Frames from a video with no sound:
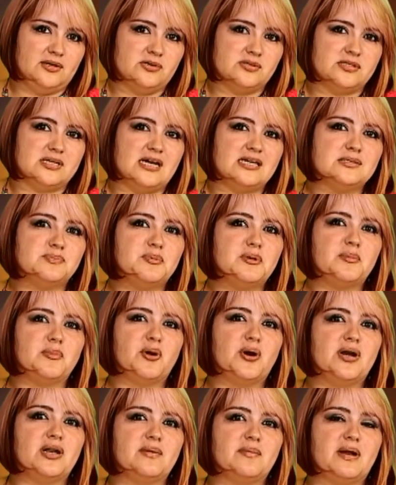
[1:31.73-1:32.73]
O sea, es
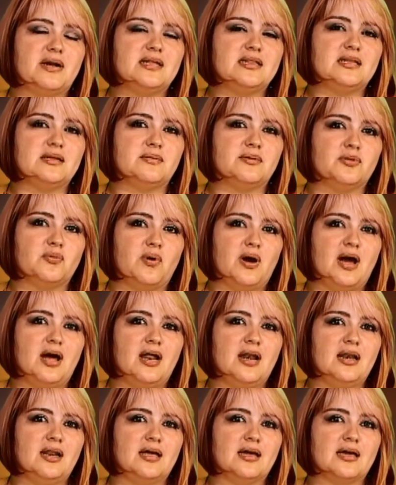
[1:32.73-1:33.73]
primero a nivel
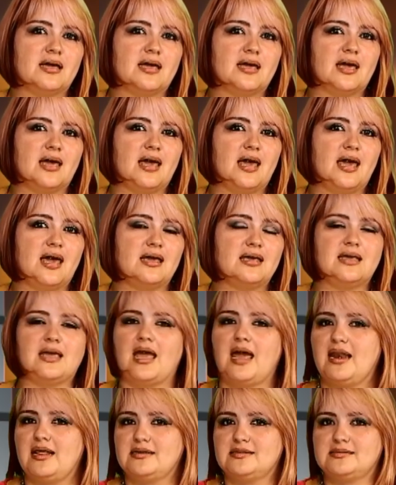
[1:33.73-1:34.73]
individual, ¿qué
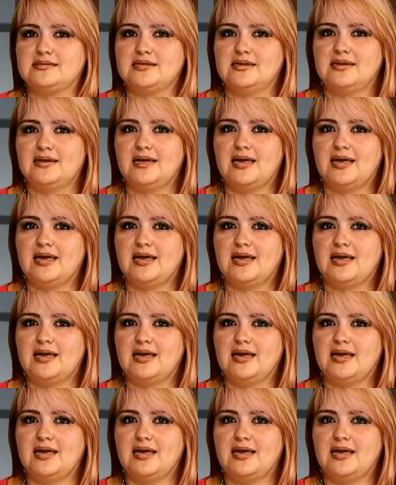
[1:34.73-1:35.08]
quieres?